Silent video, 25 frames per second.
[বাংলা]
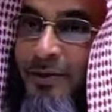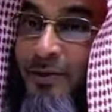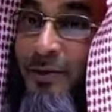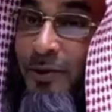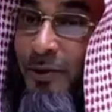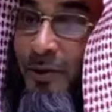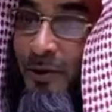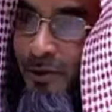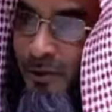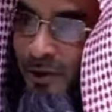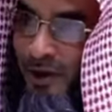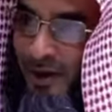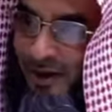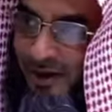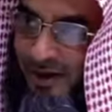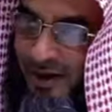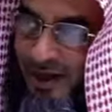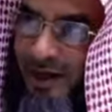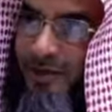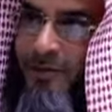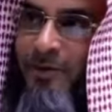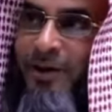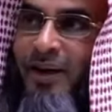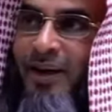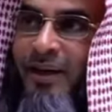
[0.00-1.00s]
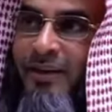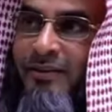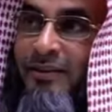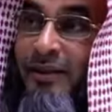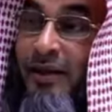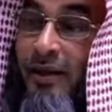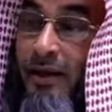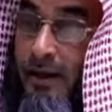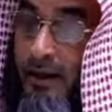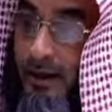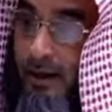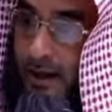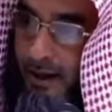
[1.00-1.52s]
কলহু আল্লাহ আহাদ
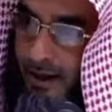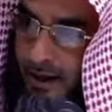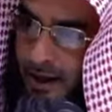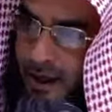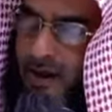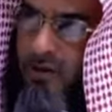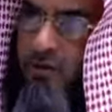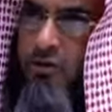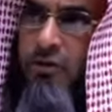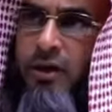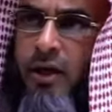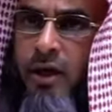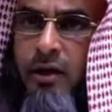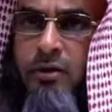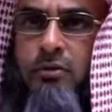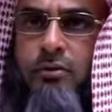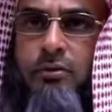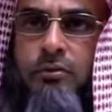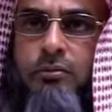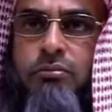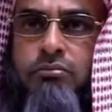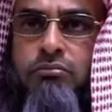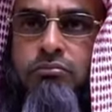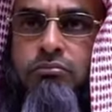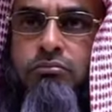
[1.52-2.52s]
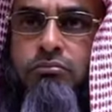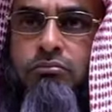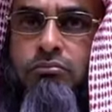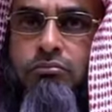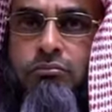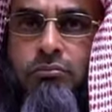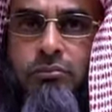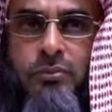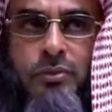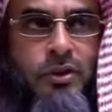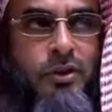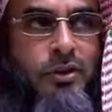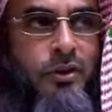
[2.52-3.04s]
আল্লাহ এক ও এক
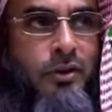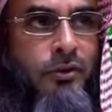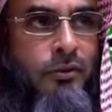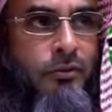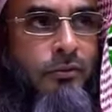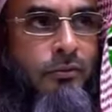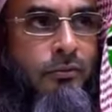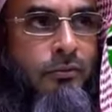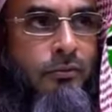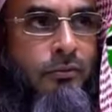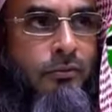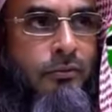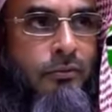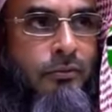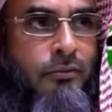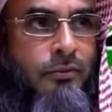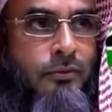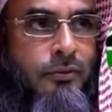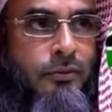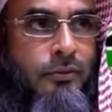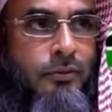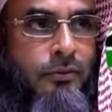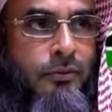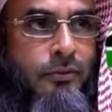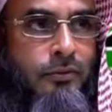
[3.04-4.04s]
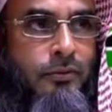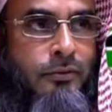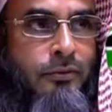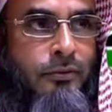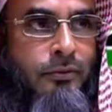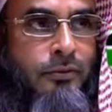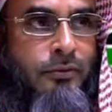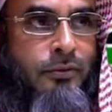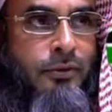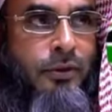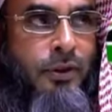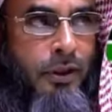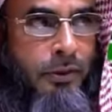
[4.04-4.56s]
জি
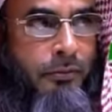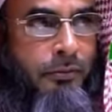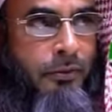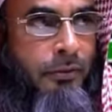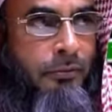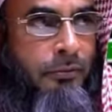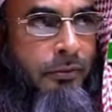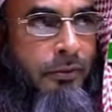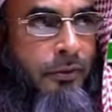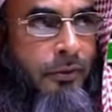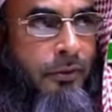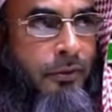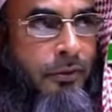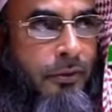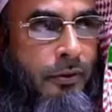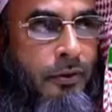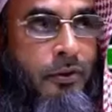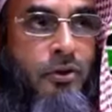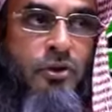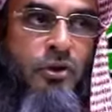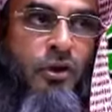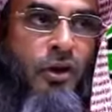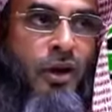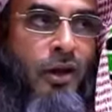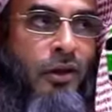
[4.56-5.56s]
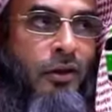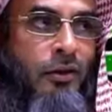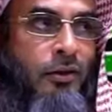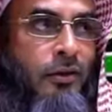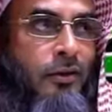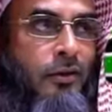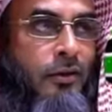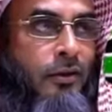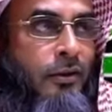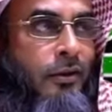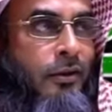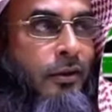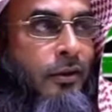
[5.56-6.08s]
এইভাবে ঘোষণা
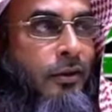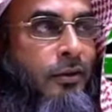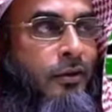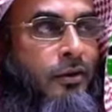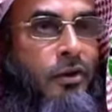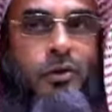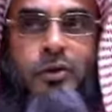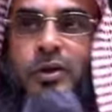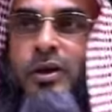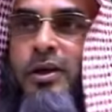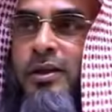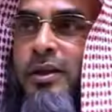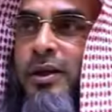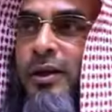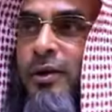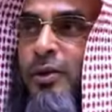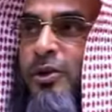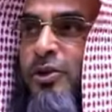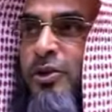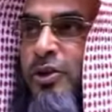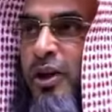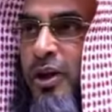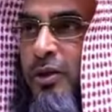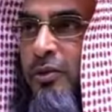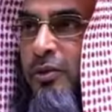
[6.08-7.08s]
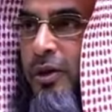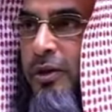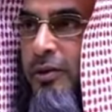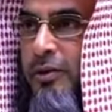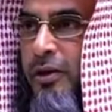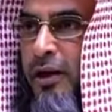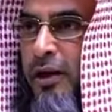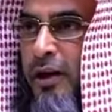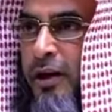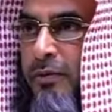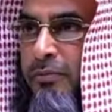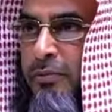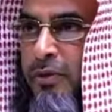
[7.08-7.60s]
তৌহিদের ঘোষণা করে
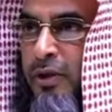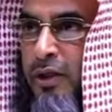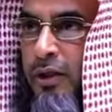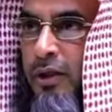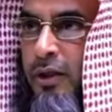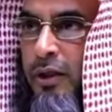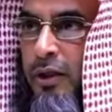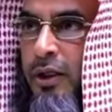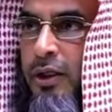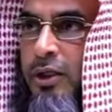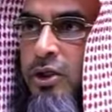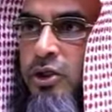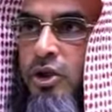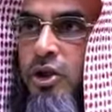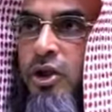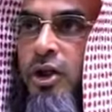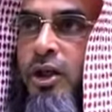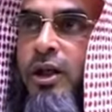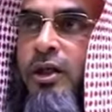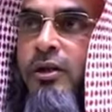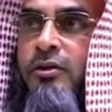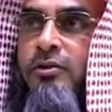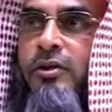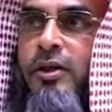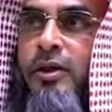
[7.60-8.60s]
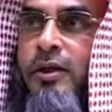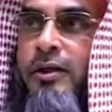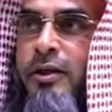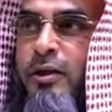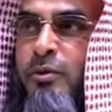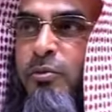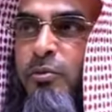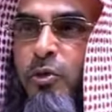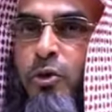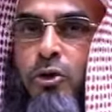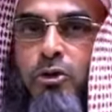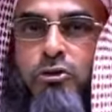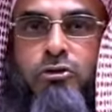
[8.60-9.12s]
দিলেন আপনি শিরিক থেকে
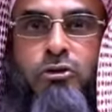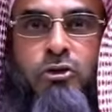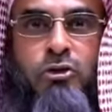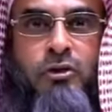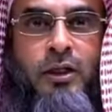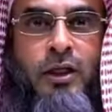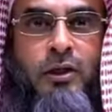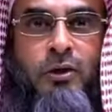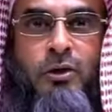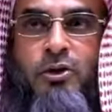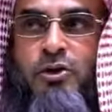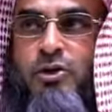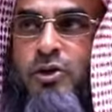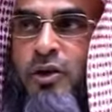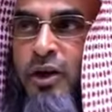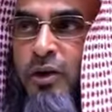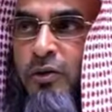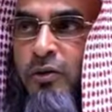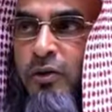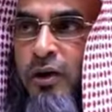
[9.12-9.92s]
মুক্ততার ঘোষণা